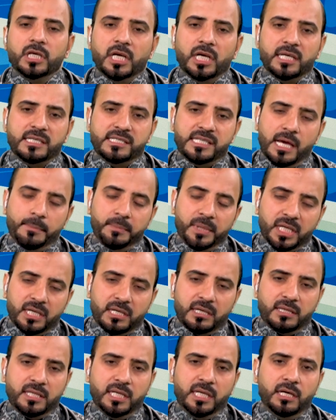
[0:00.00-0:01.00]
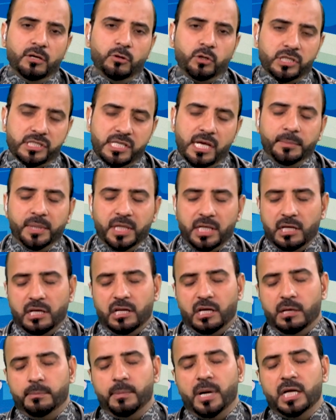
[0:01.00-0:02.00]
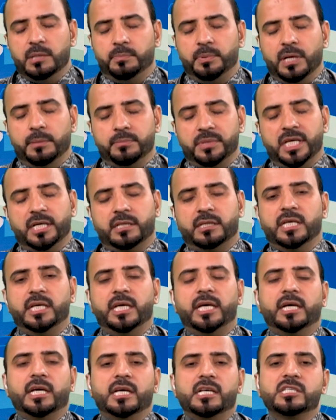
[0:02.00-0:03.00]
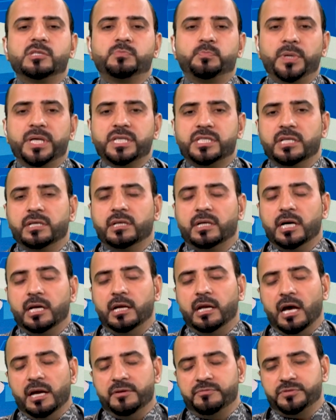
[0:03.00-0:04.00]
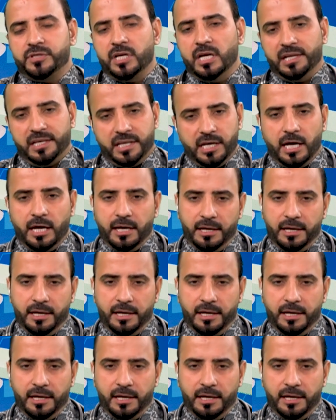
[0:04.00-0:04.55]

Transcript: एग्जामिन करते हैं और एग्जामिन करने के बाद फिर हम देखते हैं कि इस पेशेंट का लाइफस्टाइल क्या